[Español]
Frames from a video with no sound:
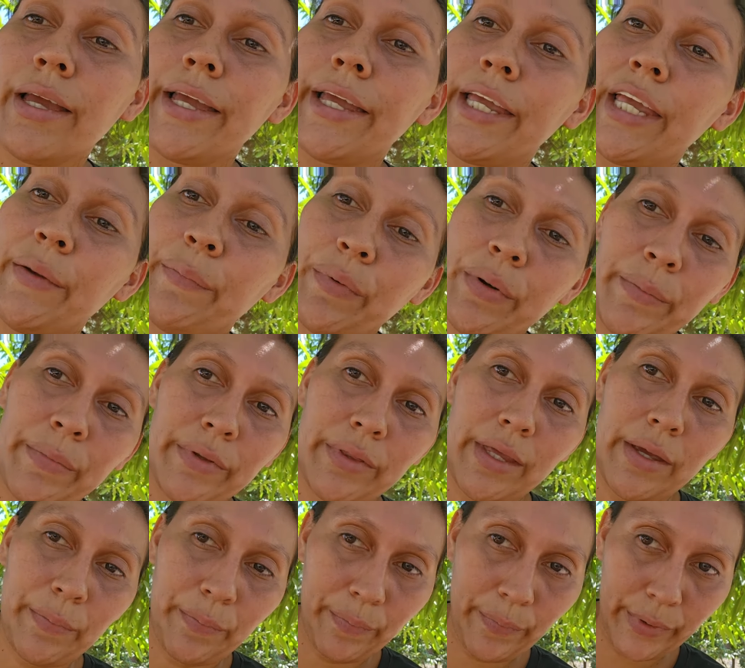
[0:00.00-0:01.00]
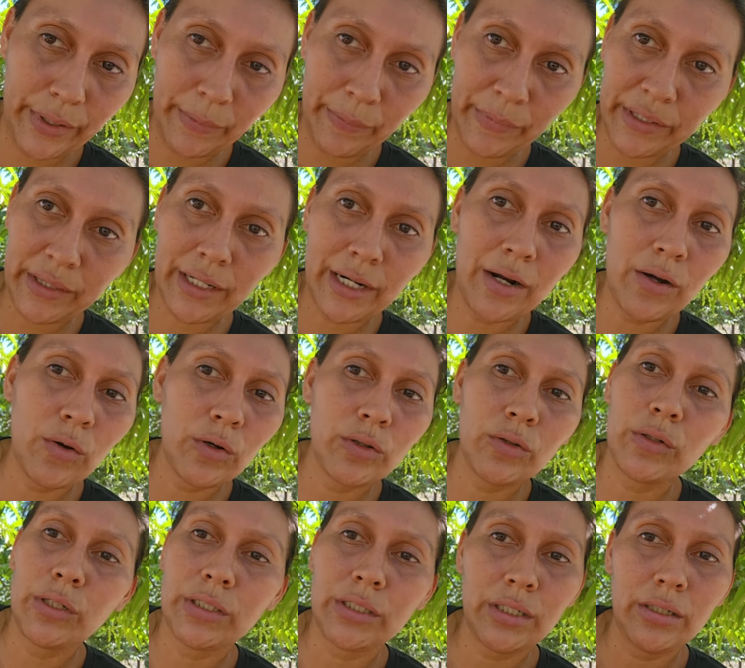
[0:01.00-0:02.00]
Y pues me, después me trajo
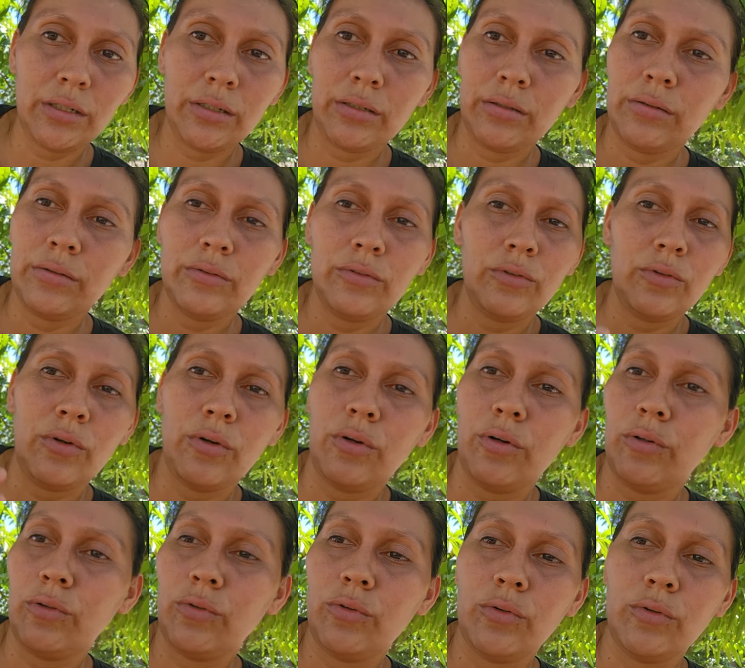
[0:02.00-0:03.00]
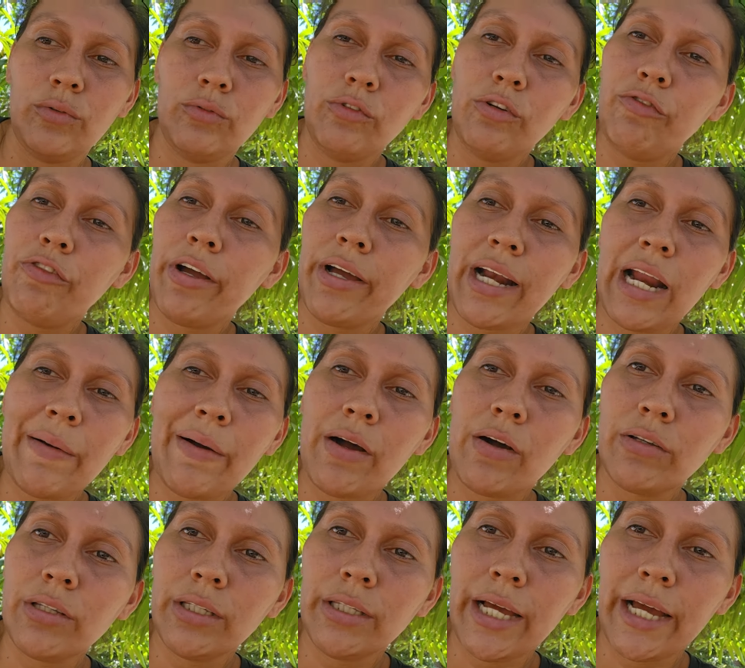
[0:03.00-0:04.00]
otro, ese no, no, no fue
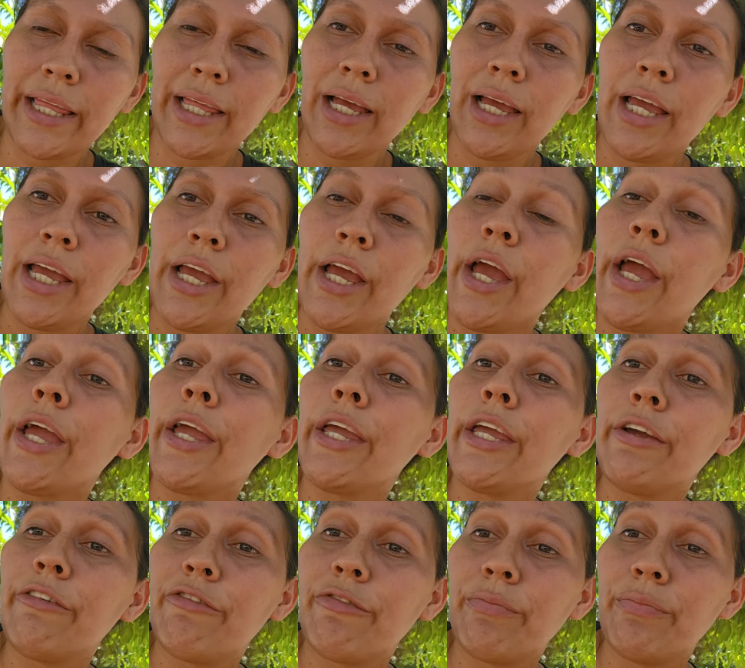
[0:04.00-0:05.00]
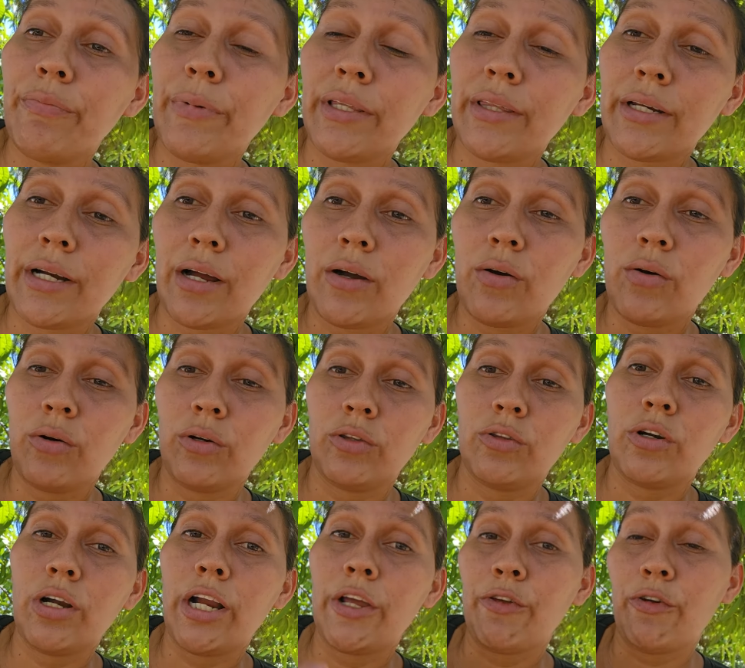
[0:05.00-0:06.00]
grabado ni nada. Y me trajo
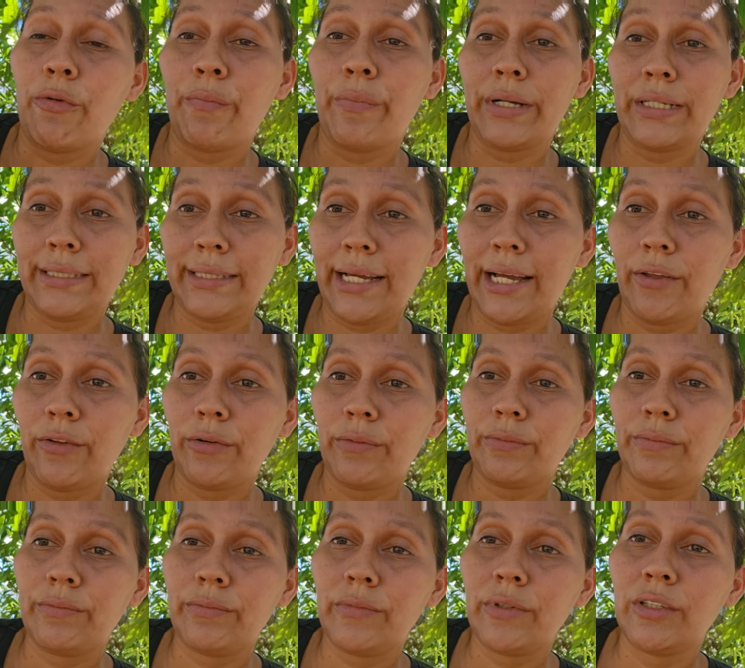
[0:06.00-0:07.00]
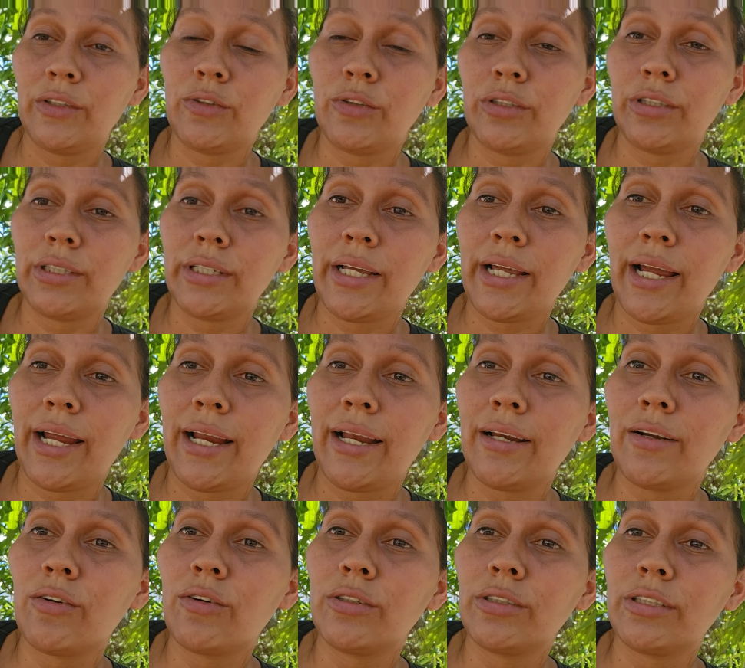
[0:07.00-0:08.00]
otro el año pasado. Entonces
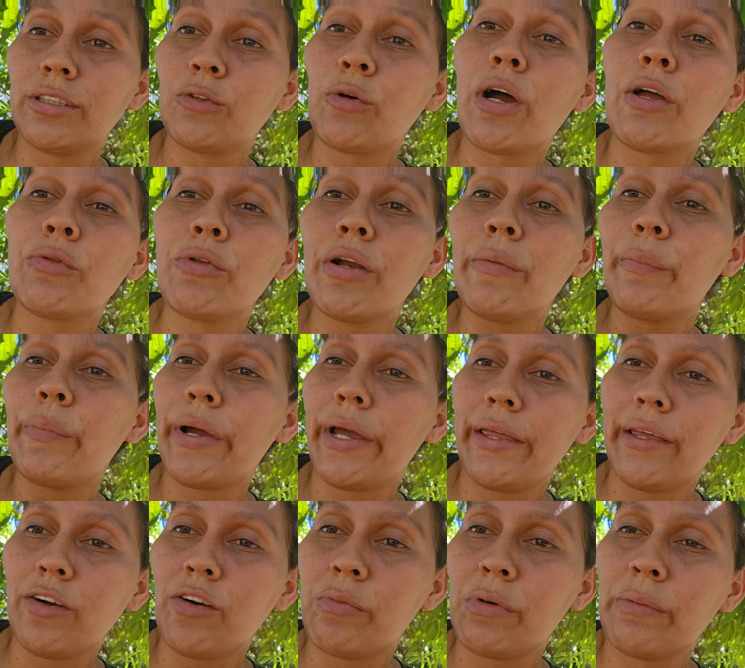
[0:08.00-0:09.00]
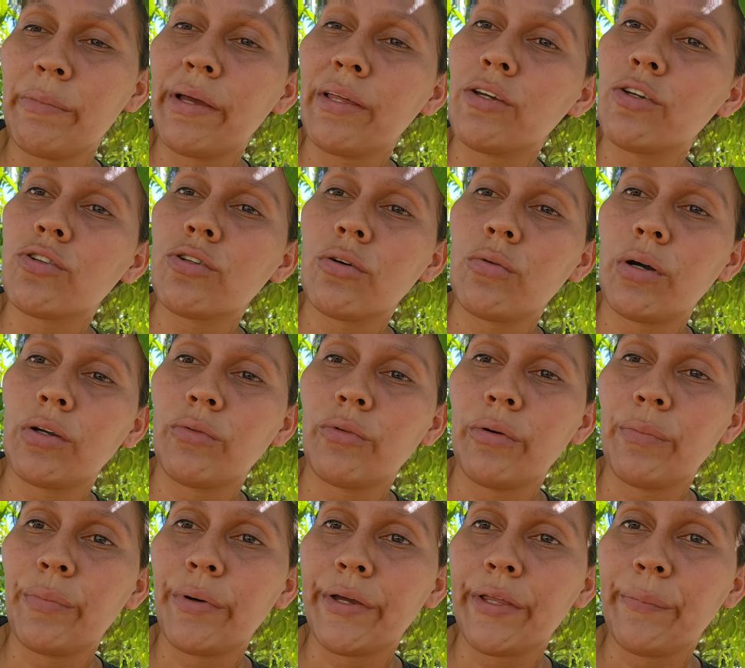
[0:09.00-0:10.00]
él, cuando él puede, como él me ha dicho, cuando
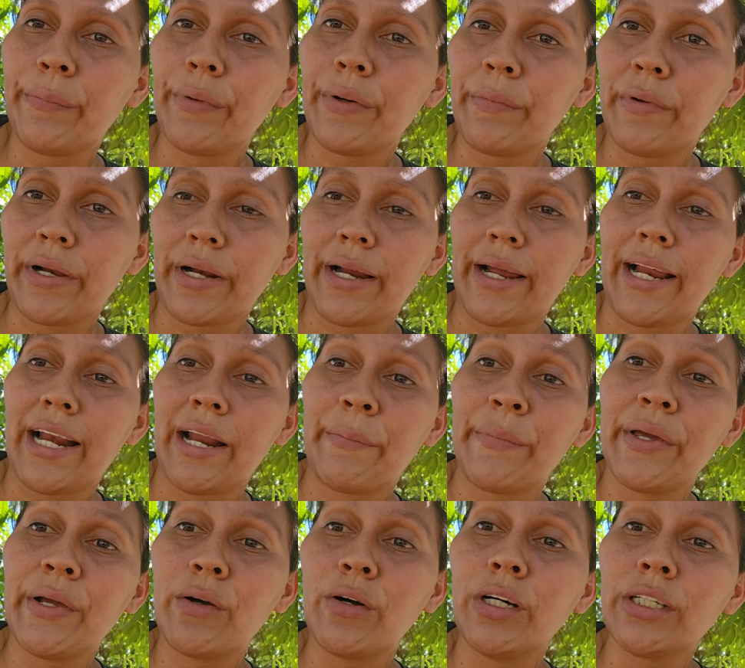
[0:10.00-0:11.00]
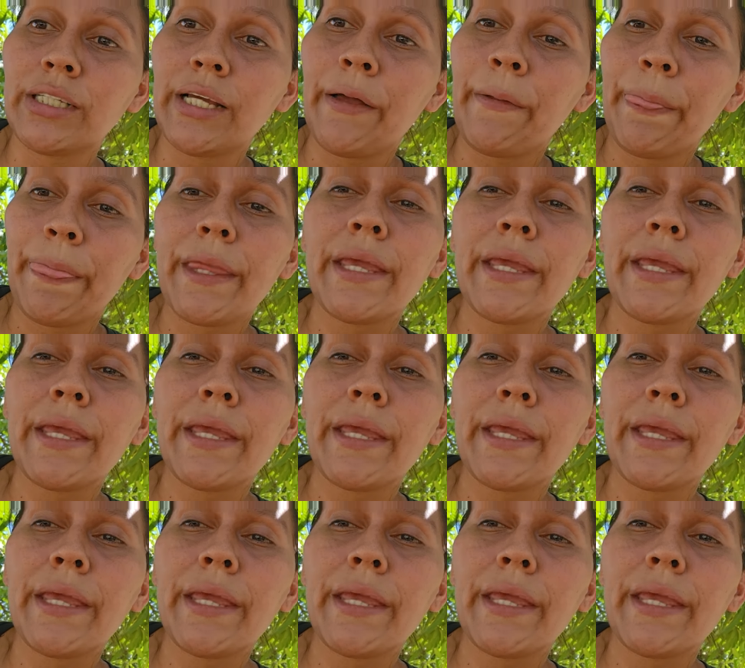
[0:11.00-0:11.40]
él puede, pues me regala mis cosas.